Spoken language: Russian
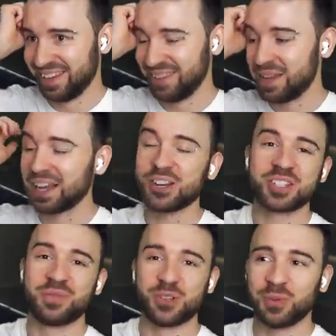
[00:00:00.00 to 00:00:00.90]
Мне
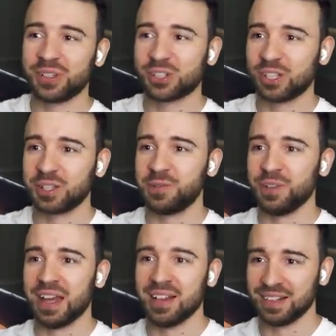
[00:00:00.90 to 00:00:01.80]
кажется, почему-то что-то
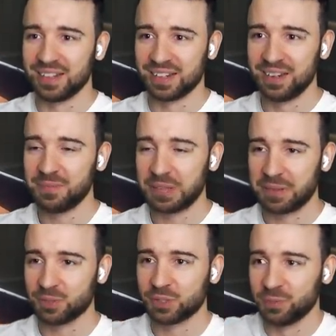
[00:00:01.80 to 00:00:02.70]
финал игры,
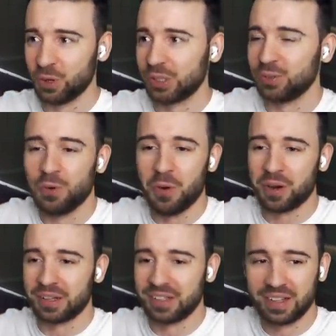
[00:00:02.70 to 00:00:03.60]
потому что вот он
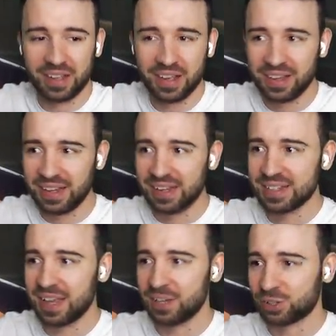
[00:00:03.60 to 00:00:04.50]
город. Я не
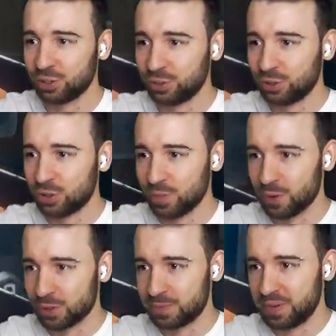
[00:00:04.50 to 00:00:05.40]
знаю, что тут еще
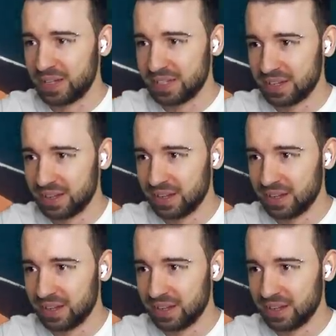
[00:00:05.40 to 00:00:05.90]
может быть.